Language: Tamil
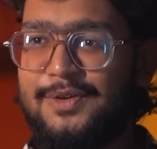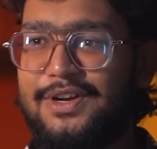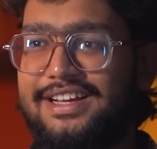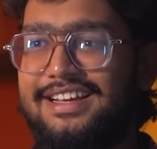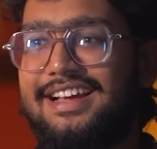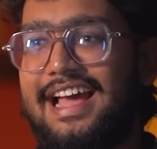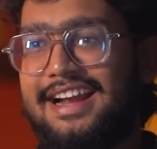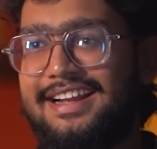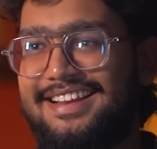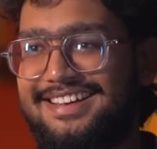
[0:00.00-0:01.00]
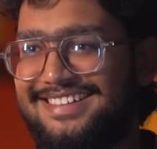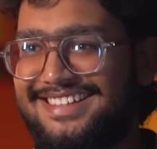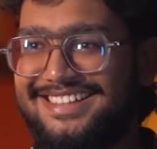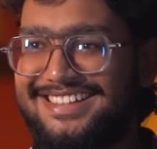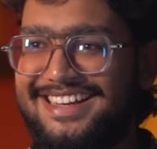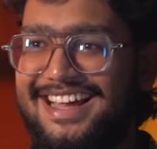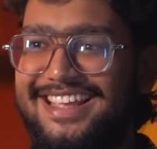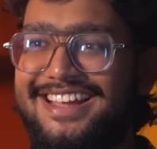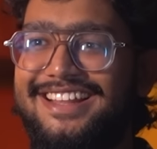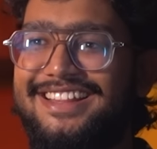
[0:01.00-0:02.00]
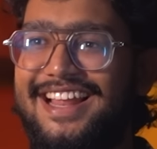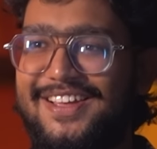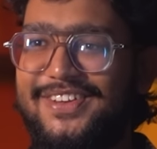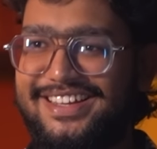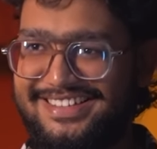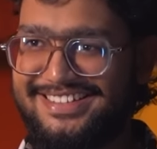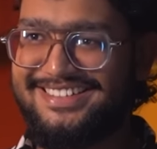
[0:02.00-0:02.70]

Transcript: அது ஒரு ஆக்டராக கண்டிப்பாக தலைவராக